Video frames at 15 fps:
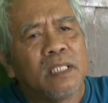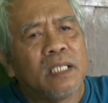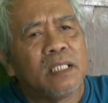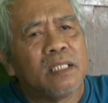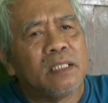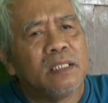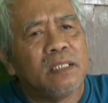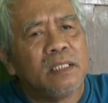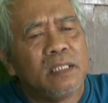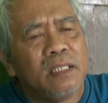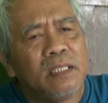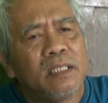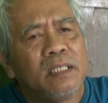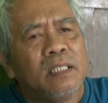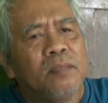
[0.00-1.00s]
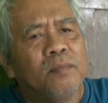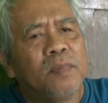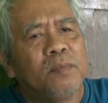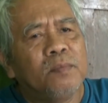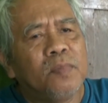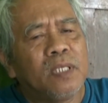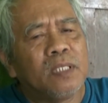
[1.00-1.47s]
yang ingin
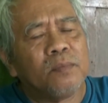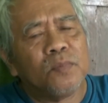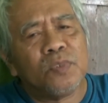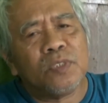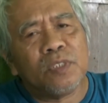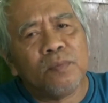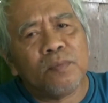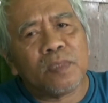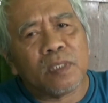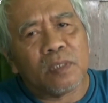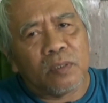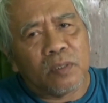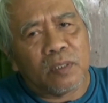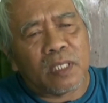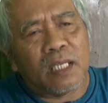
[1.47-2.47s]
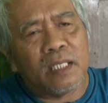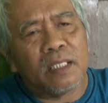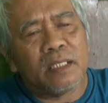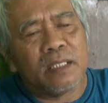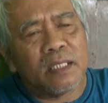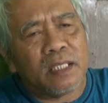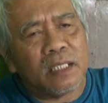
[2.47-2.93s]
membuat musim telur
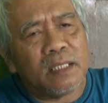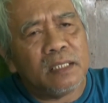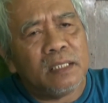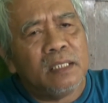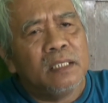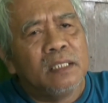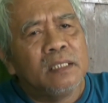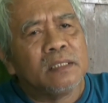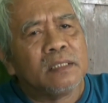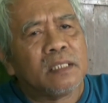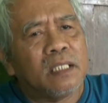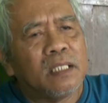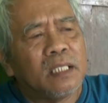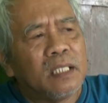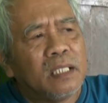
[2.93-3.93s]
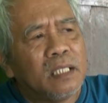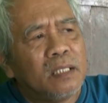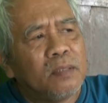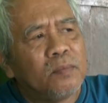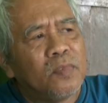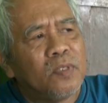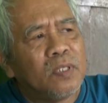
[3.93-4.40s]
akhirnya
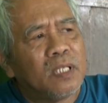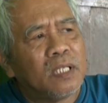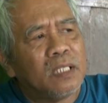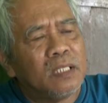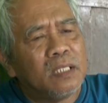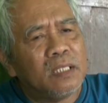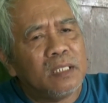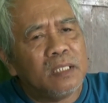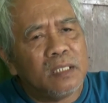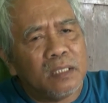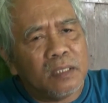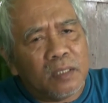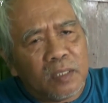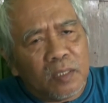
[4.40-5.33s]
saya mulai